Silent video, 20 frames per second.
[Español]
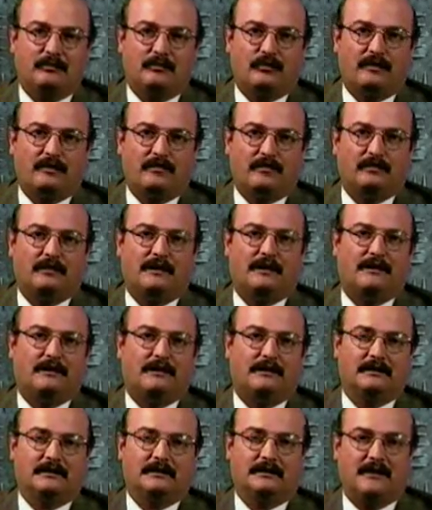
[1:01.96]
muy
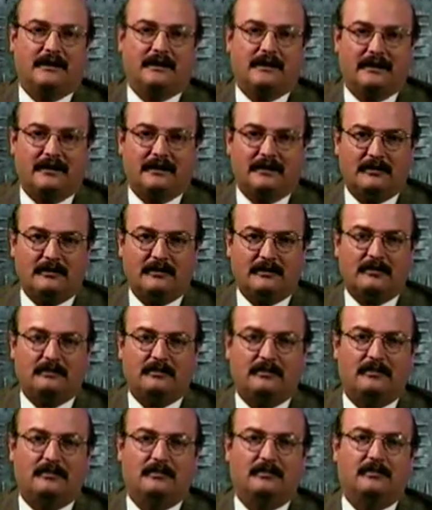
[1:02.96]
importantes
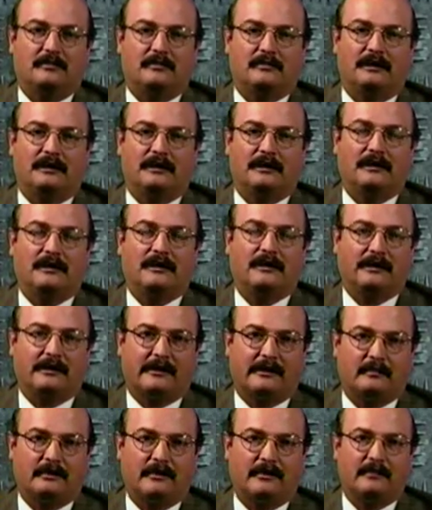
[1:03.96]
dentro de la
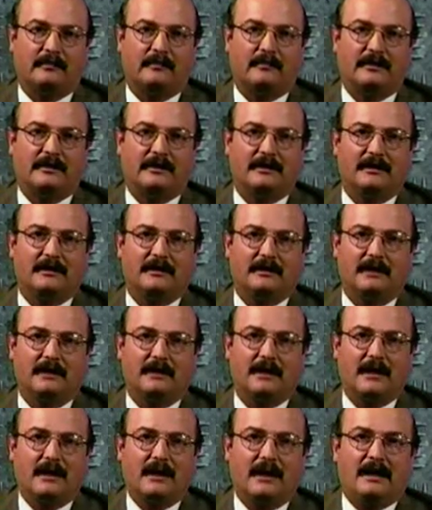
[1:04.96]
región latinoamericana.
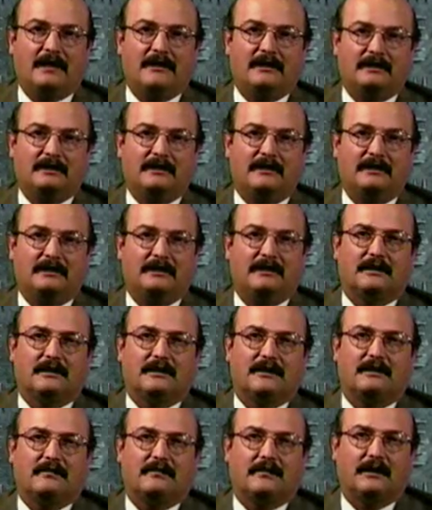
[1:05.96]
Y esta
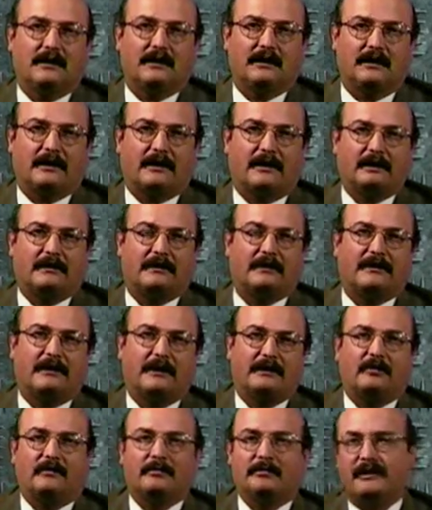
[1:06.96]
iniciativa que
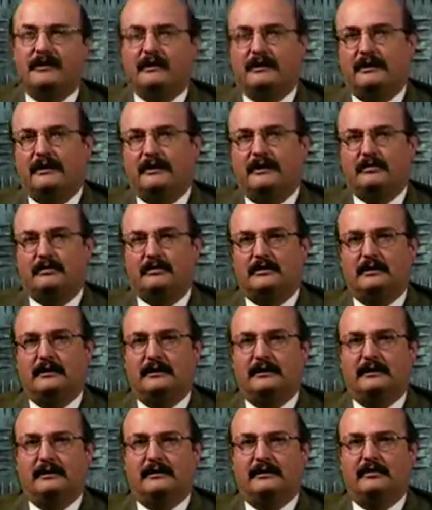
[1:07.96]
quiero hablar el día
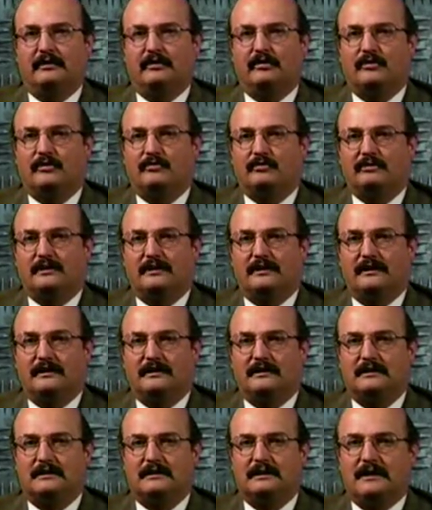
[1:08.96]
de, hoy con
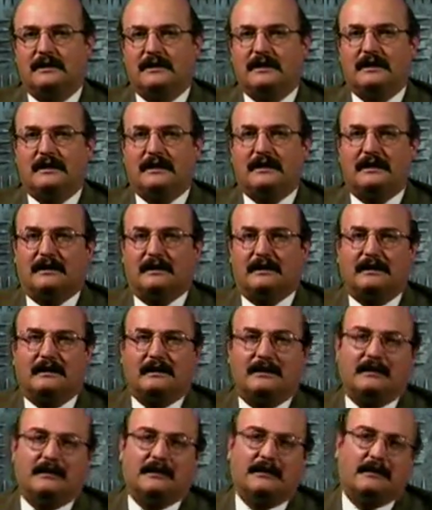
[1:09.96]
ustedes
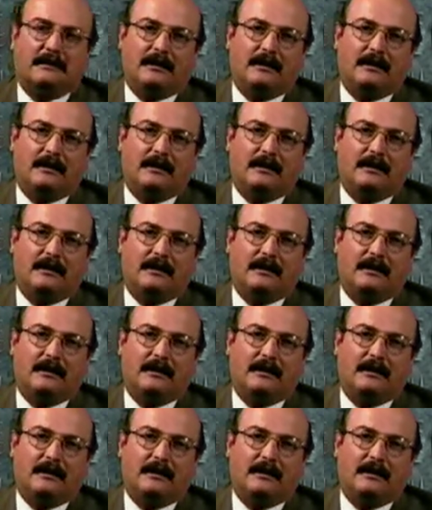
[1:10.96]
eh,